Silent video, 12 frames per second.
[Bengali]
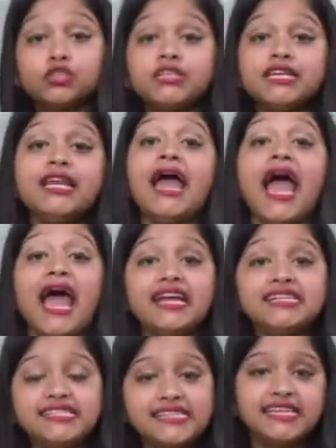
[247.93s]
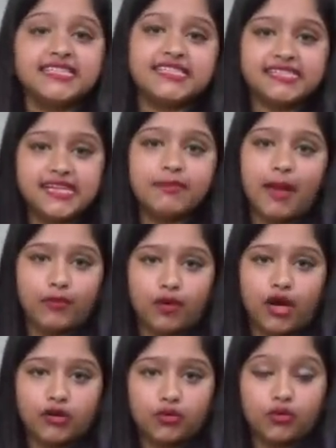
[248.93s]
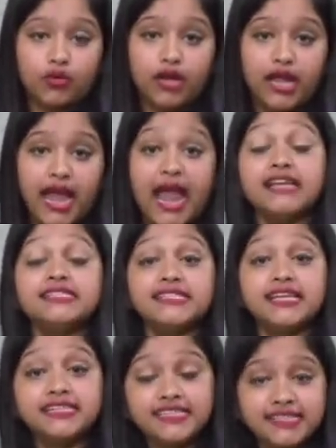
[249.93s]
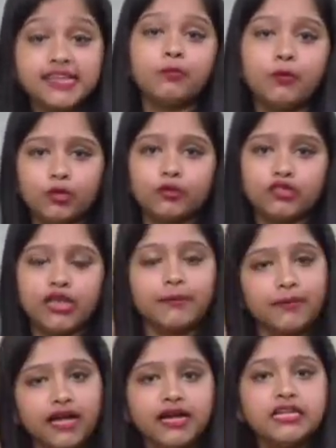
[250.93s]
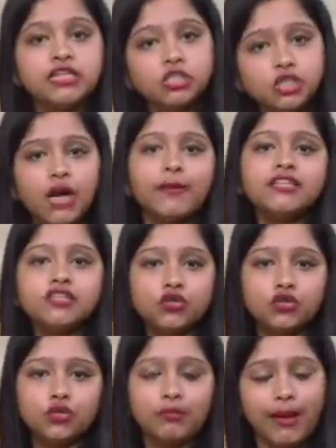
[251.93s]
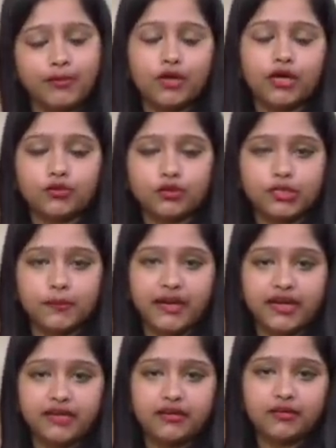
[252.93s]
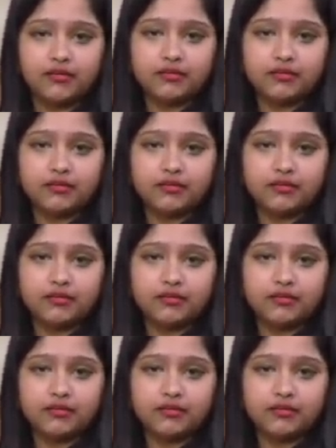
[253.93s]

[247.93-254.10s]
প্রতিদিন হ্যান্ড স্যানিটাইজার ব্যবহার করুন হ্যান্ড স্যানিটাইজারের পরিবর্তে আপনারা সাবান জলও ব্যবহার করতে পারেন